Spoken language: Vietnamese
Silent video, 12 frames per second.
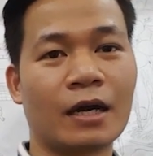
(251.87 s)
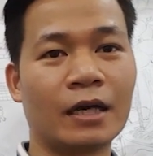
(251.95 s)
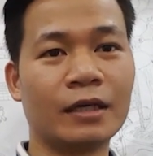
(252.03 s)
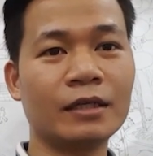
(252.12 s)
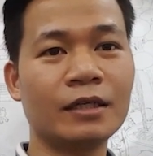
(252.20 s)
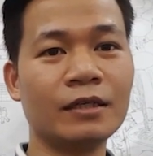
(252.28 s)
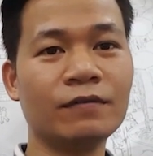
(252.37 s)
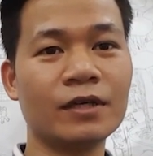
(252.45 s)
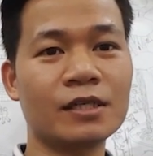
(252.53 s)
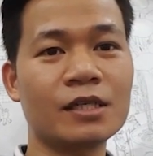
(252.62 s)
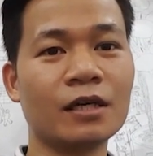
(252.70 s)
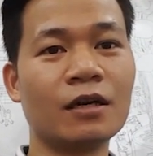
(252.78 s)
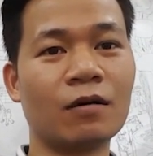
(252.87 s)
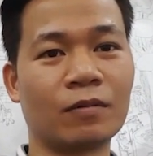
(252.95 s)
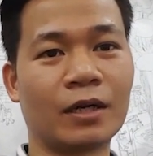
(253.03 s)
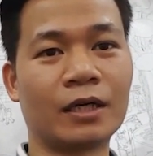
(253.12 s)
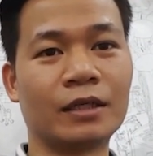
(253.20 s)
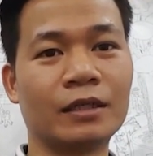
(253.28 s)
cái khí vận sinh
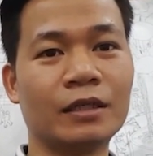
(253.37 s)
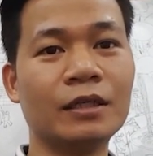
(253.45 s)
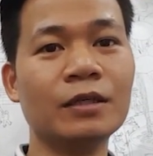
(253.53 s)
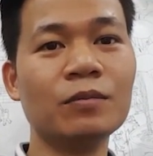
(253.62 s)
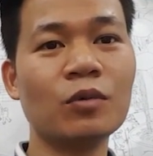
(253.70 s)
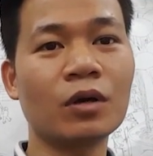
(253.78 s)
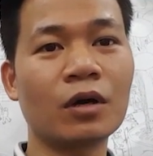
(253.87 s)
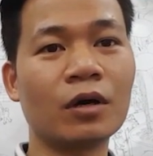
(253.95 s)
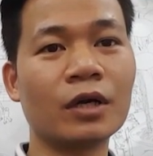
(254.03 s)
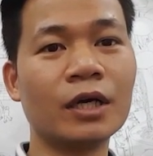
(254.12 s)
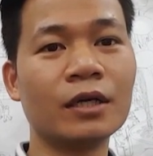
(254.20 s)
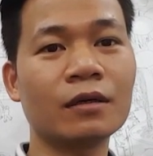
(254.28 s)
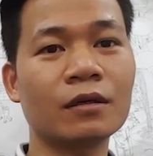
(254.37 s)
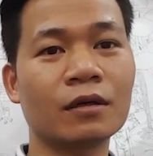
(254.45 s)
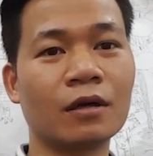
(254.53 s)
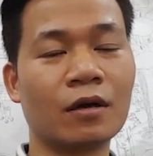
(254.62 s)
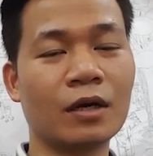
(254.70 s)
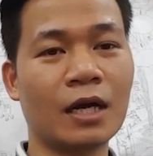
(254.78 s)
động này ý muốn nói đến
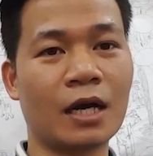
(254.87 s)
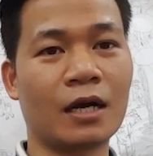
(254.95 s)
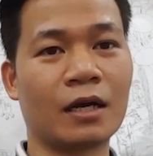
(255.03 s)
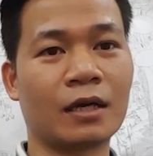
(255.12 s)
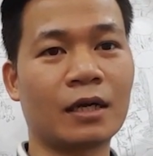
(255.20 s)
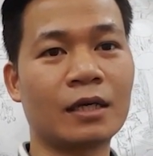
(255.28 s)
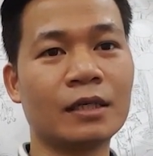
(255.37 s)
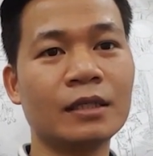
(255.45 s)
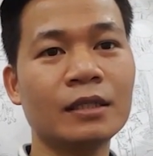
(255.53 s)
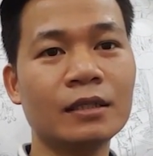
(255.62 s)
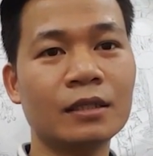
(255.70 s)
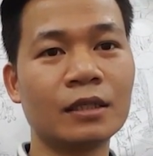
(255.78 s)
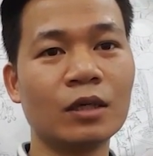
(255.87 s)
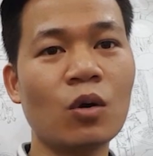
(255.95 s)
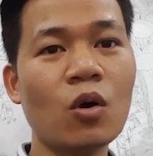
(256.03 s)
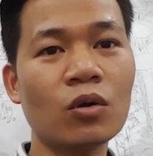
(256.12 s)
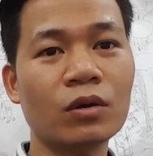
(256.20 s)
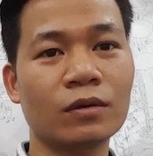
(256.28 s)
đó là cái khí
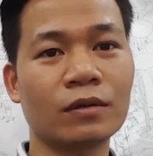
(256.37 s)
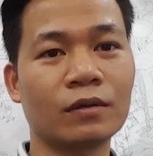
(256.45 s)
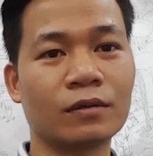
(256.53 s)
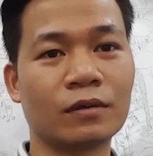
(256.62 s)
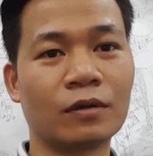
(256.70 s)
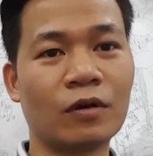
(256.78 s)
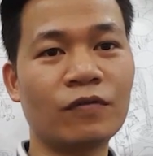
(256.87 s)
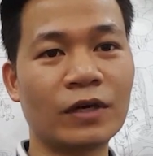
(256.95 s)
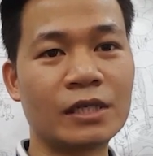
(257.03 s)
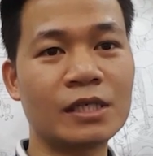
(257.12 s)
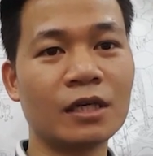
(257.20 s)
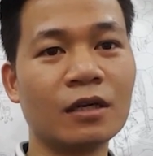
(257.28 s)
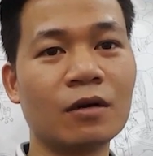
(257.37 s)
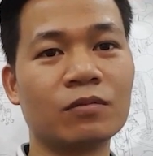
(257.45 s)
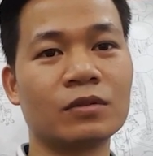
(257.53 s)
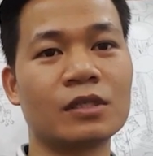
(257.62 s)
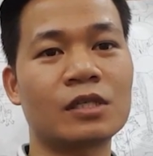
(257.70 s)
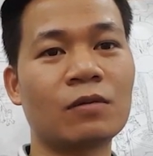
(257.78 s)
cốt nó phải sinh
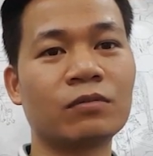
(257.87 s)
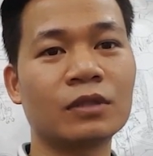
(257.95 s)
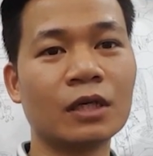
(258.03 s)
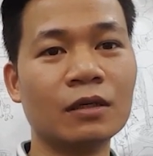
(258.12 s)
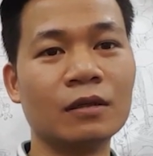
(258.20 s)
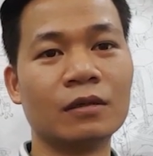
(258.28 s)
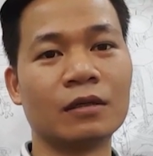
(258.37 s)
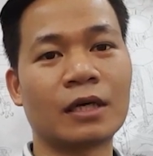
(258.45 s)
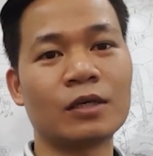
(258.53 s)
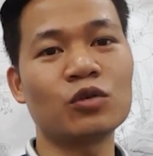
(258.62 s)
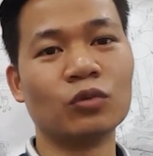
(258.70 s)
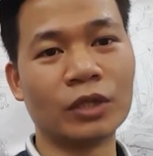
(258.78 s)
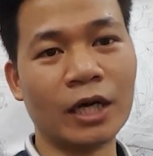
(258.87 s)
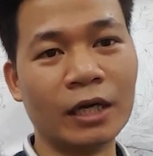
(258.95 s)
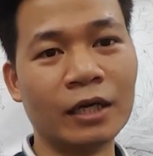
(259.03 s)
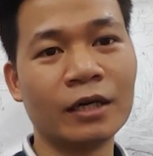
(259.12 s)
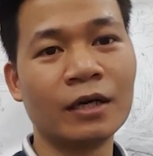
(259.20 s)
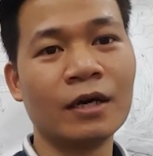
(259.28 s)
động trong từng cái chủ
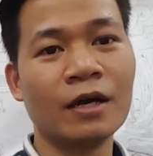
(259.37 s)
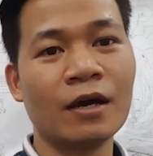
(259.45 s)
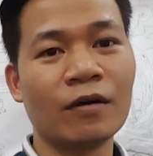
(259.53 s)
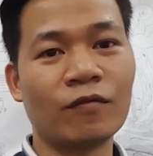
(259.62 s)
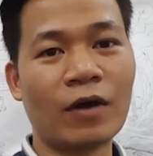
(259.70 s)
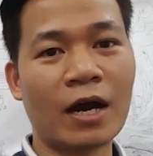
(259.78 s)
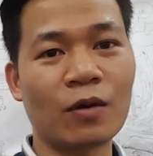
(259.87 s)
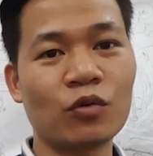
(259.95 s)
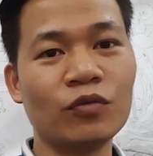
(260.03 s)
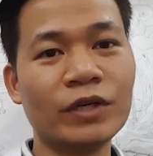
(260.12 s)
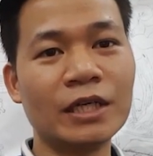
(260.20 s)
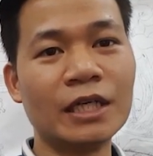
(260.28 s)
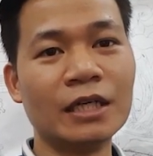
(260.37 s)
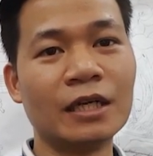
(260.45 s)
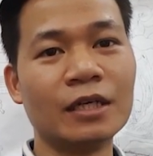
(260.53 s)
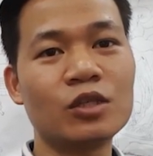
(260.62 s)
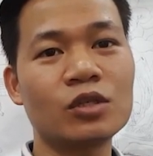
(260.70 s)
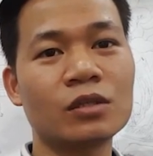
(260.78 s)
thể và quý vị
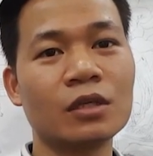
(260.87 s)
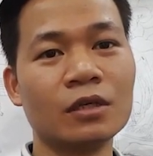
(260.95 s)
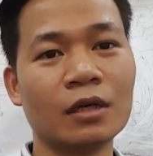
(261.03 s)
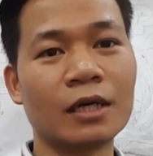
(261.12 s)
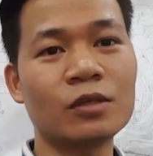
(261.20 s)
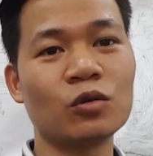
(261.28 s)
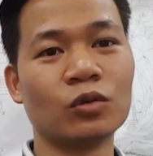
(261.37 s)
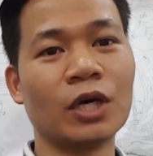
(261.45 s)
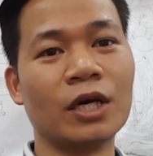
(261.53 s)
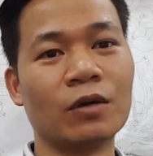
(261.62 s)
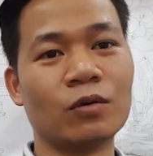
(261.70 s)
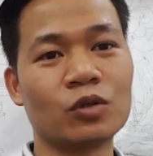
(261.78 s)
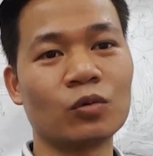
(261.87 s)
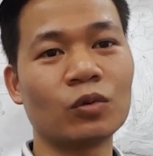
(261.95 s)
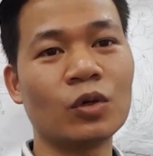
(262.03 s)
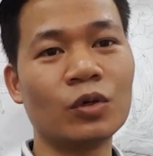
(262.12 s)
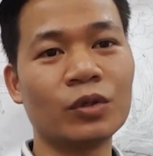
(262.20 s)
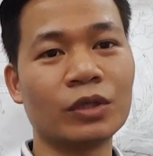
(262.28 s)
nhìn thấy từng cái chủ thể của
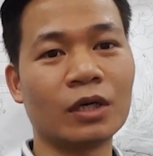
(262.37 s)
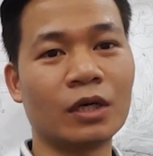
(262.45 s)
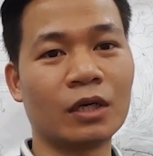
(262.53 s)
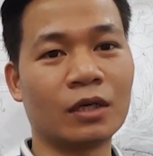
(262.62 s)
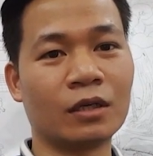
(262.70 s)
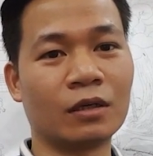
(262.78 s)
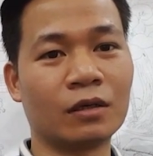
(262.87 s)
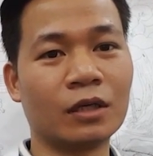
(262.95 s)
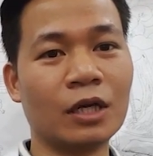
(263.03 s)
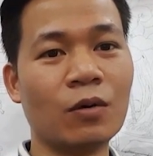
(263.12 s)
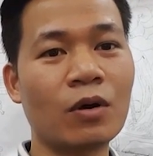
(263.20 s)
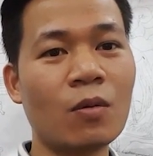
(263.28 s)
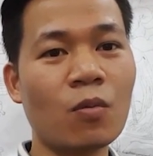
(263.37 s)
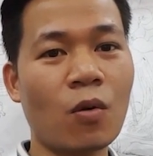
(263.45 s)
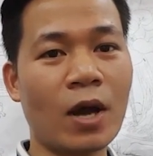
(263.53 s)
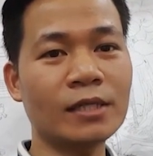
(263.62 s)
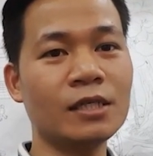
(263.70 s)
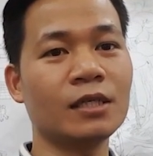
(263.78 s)
chúng tôi uh, đều không
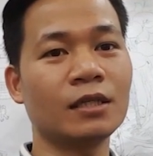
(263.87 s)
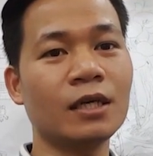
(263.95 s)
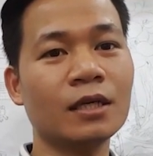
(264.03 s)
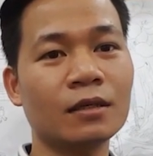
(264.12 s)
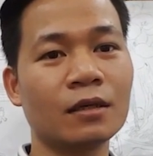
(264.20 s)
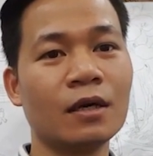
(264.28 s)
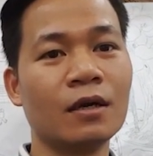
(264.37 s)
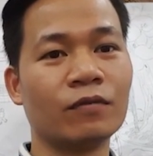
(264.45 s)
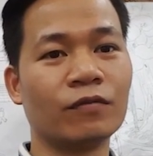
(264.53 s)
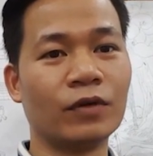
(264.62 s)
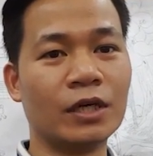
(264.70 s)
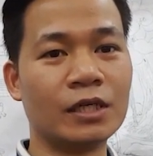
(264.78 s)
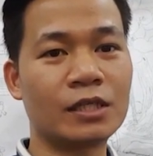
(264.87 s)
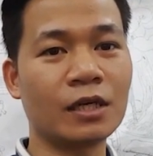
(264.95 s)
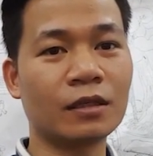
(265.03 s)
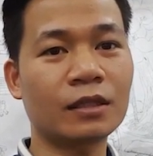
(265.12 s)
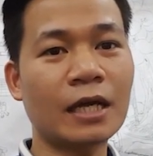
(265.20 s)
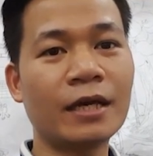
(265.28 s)
quá chi tiết về
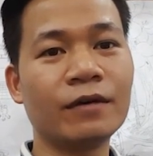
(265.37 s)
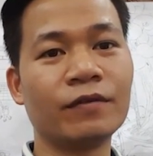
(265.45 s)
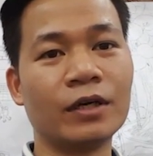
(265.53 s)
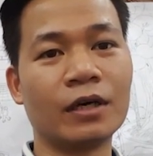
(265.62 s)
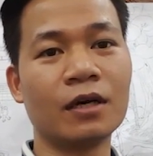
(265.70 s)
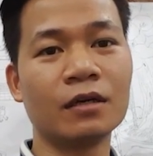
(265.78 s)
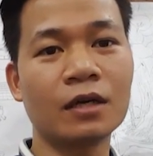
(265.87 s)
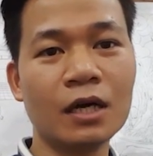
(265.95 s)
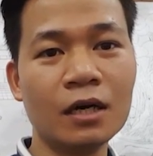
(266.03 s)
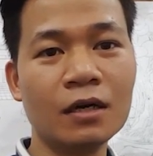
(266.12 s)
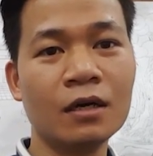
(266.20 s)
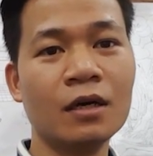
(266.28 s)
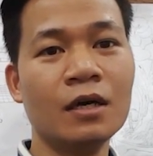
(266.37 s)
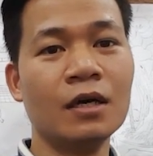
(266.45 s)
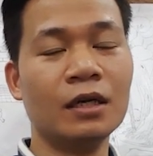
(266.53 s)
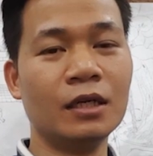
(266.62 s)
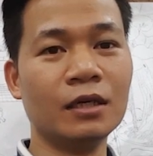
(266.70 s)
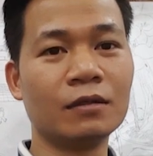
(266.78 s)
chân tay về gân cơ
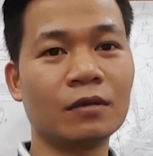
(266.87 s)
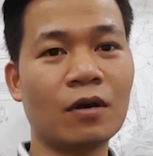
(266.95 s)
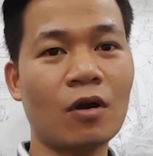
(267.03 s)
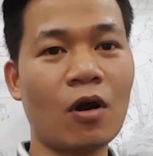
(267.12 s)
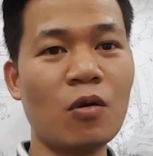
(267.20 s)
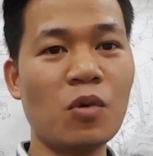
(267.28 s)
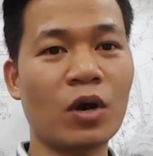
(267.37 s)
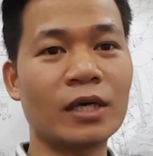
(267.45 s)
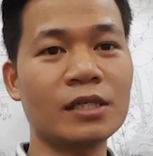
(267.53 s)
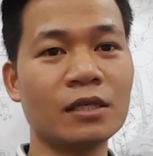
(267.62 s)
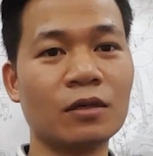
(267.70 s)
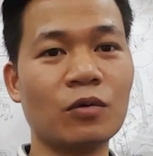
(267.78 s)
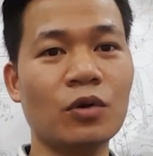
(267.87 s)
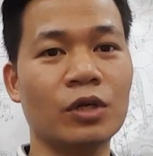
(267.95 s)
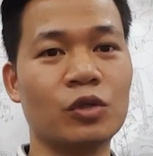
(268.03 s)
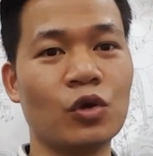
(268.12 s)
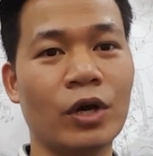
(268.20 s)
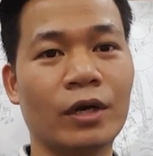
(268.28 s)
nhưng nó có một cái sự
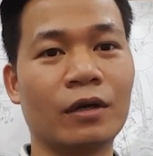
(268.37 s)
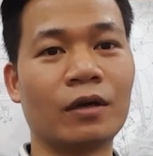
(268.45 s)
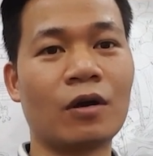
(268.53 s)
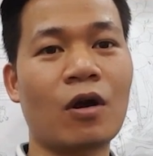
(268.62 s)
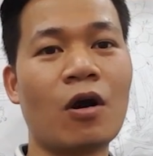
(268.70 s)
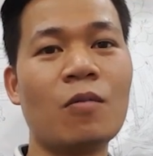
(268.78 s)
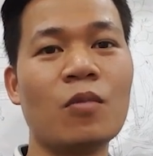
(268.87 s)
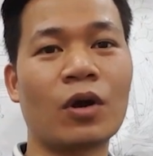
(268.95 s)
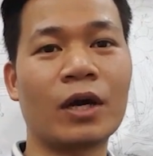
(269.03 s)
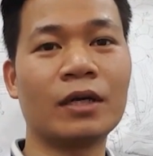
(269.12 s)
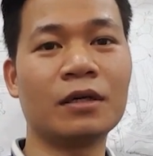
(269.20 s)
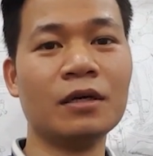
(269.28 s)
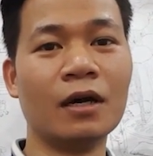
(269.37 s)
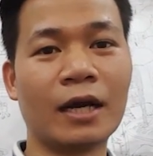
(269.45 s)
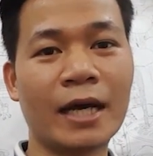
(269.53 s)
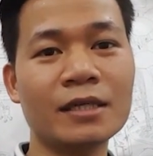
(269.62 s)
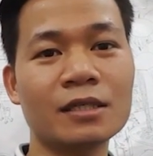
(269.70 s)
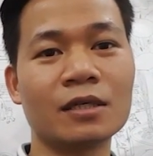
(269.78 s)
uyển chuyển nó có một cái
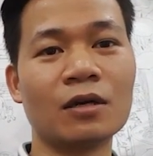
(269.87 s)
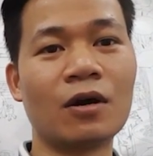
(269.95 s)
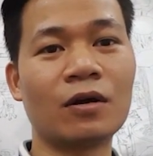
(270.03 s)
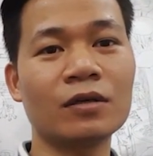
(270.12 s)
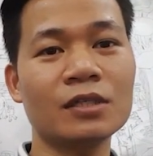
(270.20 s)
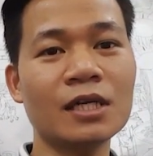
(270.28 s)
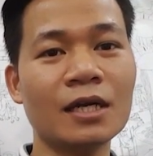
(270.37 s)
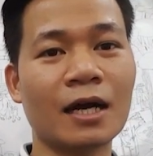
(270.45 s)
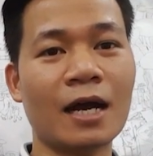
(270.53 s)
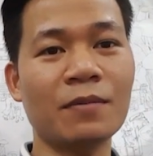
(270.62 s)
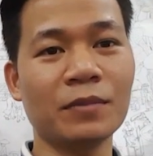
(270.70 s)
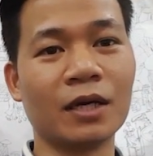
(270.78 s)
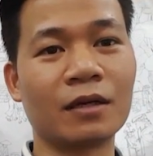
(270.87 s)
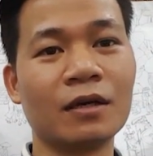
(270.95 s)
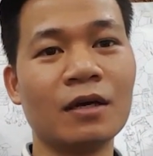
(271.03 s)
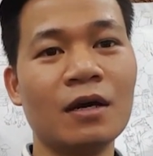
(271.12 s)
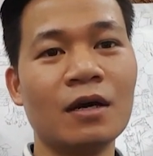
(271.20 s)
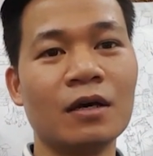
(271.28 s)
đường nét gì đó nó rất là khác
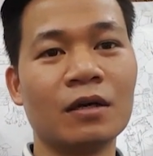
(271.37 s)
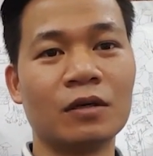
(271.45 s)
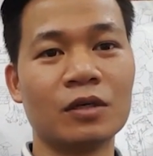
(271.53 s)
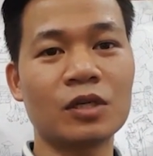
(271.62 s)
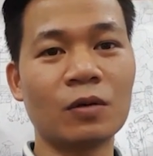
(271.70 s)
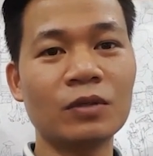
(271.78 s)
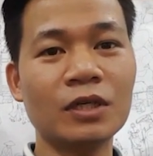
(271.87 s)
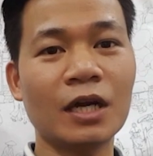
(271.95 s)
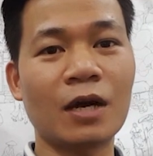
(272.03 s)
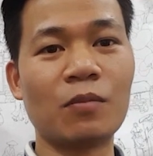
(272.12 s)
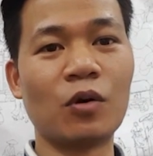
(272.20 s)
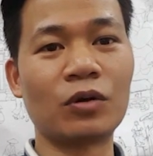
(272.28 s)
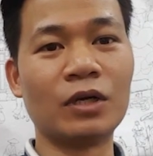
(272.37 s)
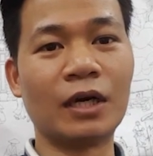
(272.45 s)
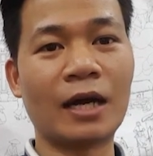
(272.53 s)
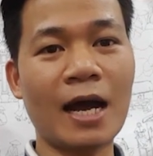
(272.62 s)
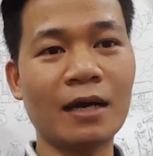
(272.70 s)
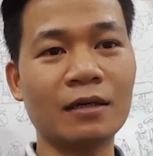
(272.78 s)
biệt nó giống như là một
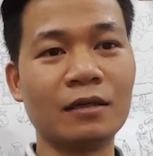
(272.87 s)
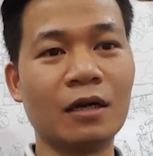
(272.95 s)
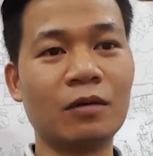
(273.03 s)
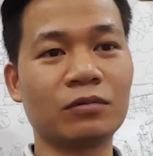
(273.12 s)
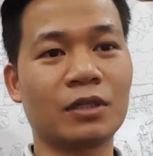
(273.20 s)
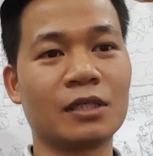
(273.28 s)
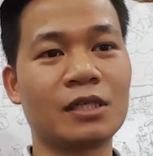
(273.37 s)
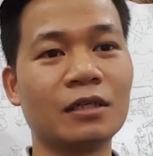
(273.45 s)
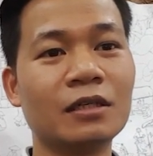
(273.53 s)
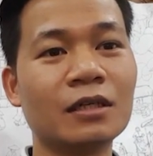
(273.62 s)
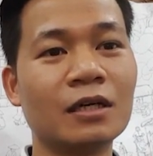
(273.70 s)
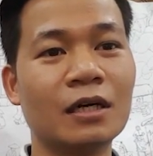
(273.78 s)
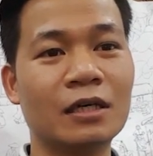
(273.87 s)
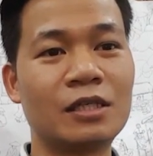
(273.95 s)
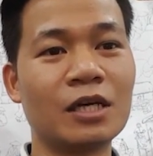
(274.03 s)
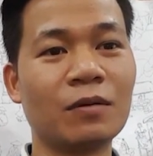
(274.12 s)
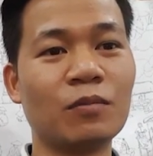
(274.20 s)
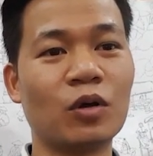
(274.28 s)
người đang cử động thực sự ở
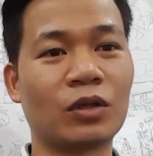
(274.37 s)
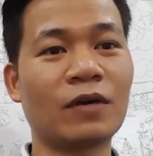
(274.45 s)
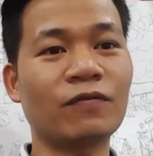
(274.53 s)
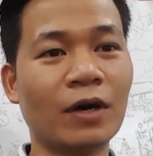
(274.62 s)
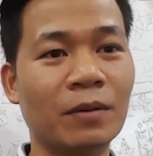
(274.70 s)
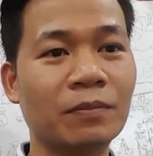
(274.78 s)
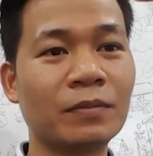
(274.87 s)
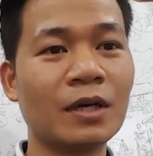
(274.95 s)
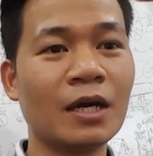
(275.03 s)
trên một tác phẩm